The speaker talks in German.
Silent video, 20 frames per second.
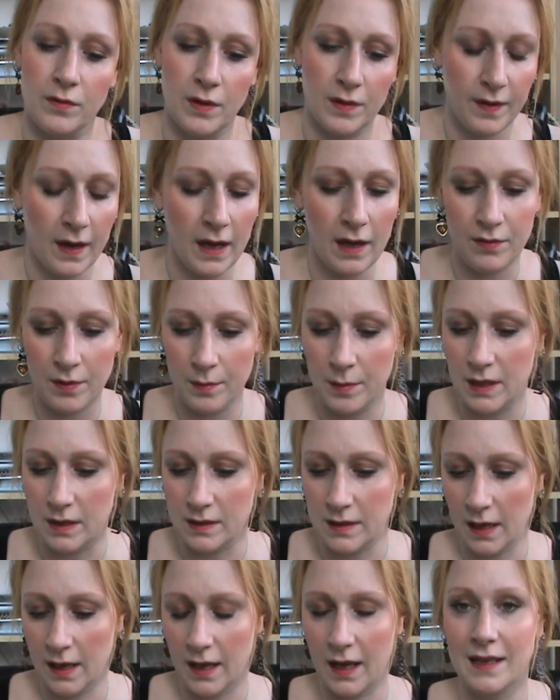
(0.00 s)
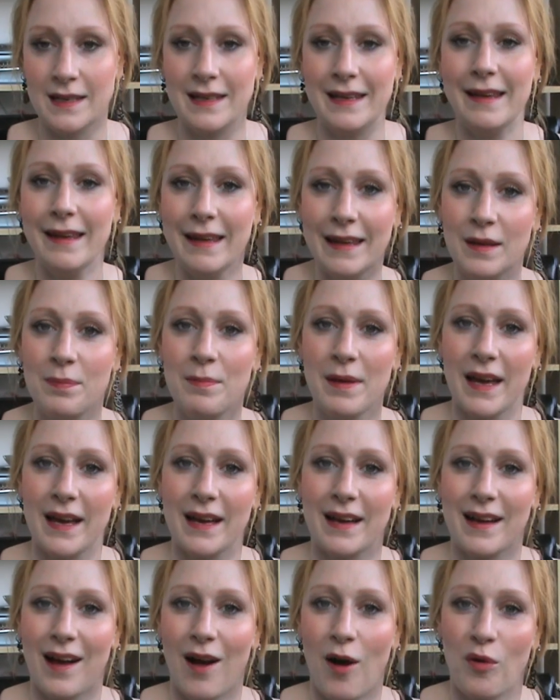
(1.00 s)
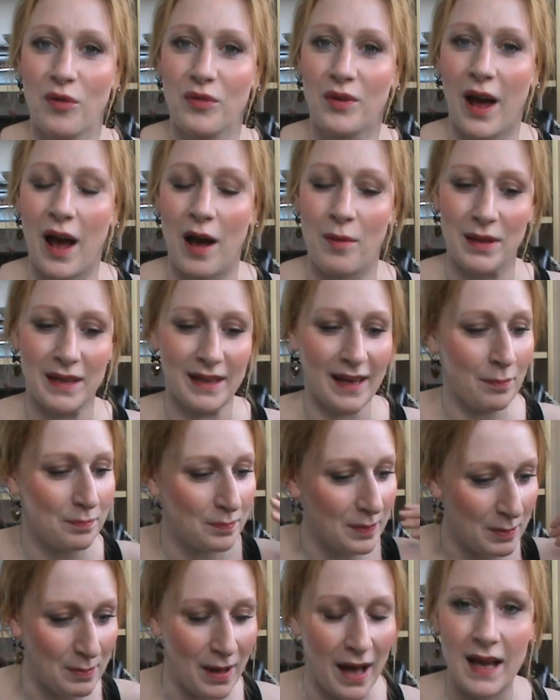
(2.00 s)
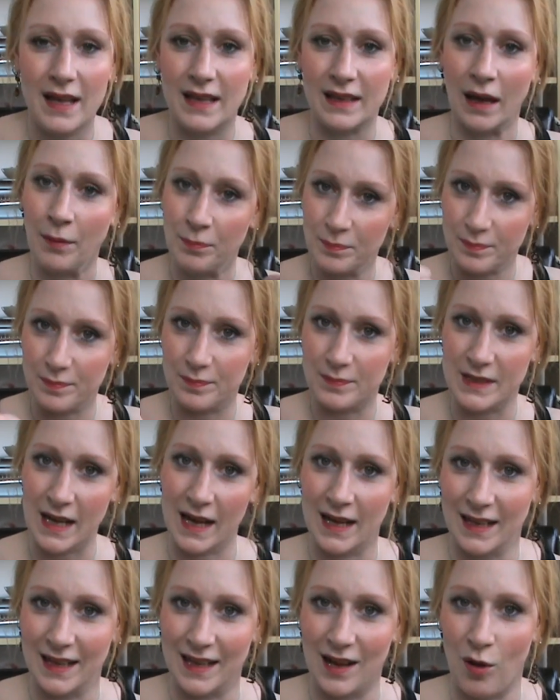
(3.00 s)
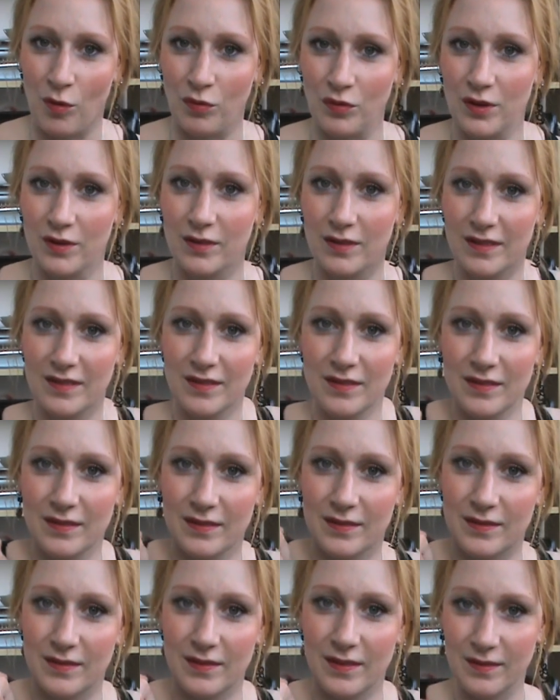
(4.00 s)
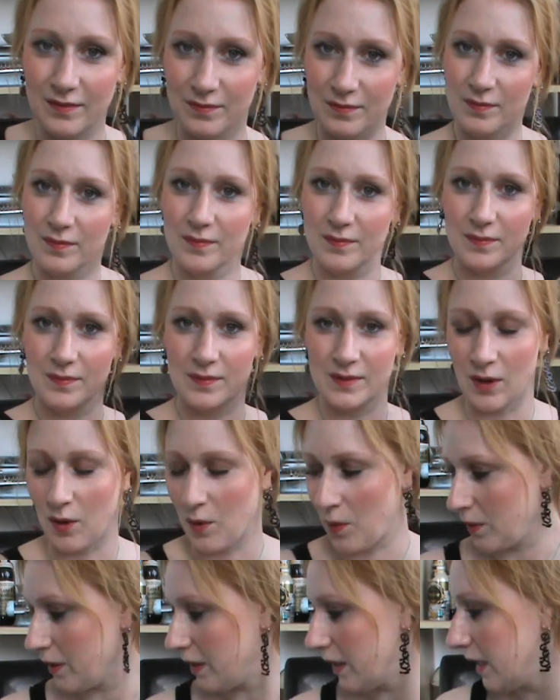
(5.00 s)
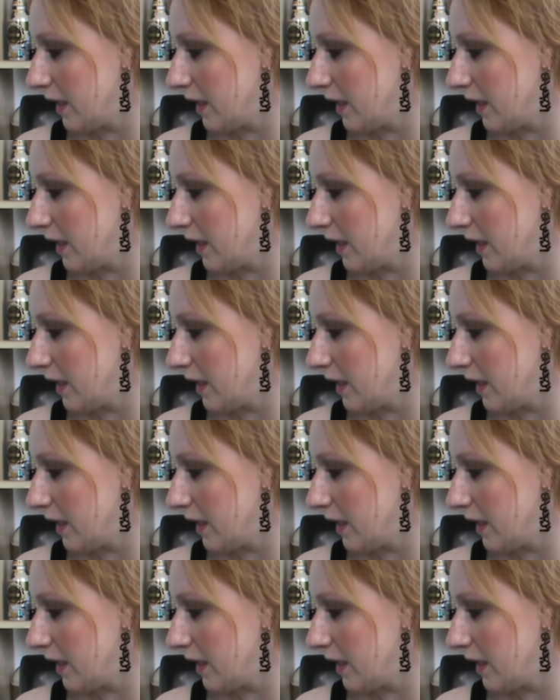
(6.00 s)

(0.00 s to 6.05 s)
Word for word: Wir fangen einfach mit den Sachen an, die ich mir gekauft habe. Ich habe mir mal, ich habe Sachen gekauft. So,